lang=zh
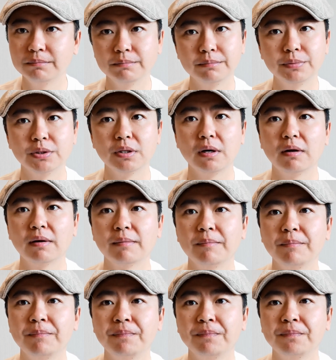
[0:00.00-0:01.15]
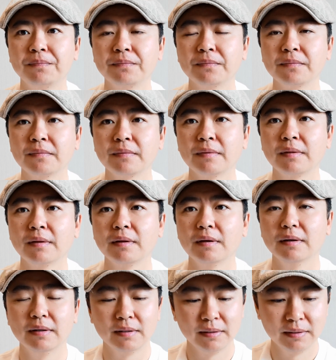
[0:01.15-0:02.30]
不知道了，
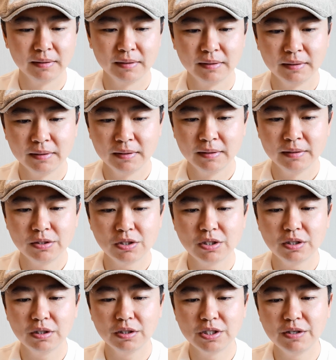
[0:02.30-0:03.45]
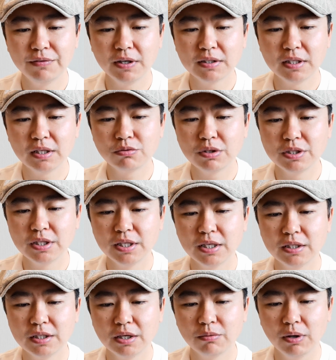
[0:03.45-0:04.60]
啊，这是西方现在最新的一个
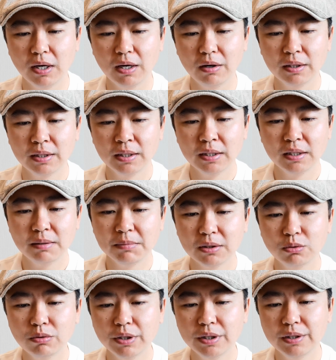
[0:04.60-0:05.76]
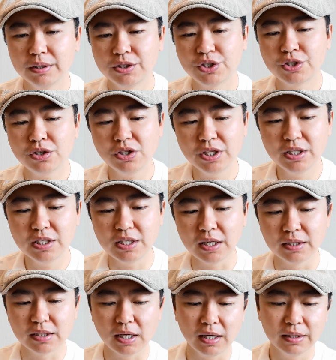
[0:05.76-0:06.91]
结果。那么对尸体检
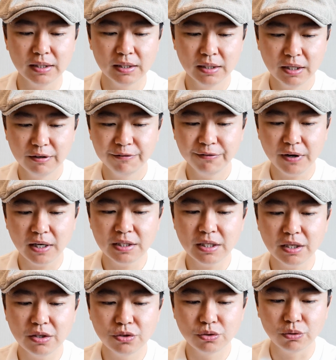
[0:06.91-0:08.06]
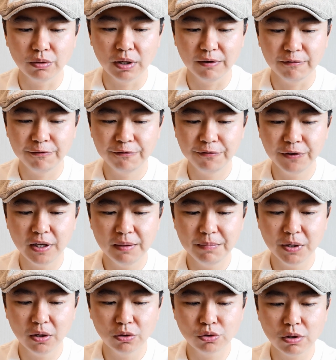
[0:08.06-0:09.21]
查呢，发现一种啊飞
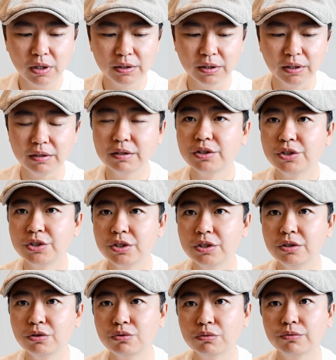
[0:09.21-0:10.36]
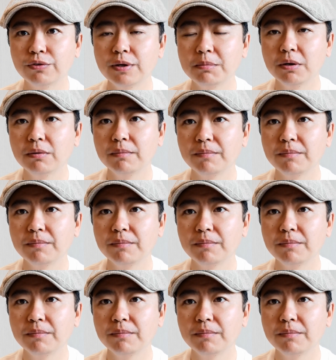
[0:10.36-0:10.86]
镖状的金属飞镖，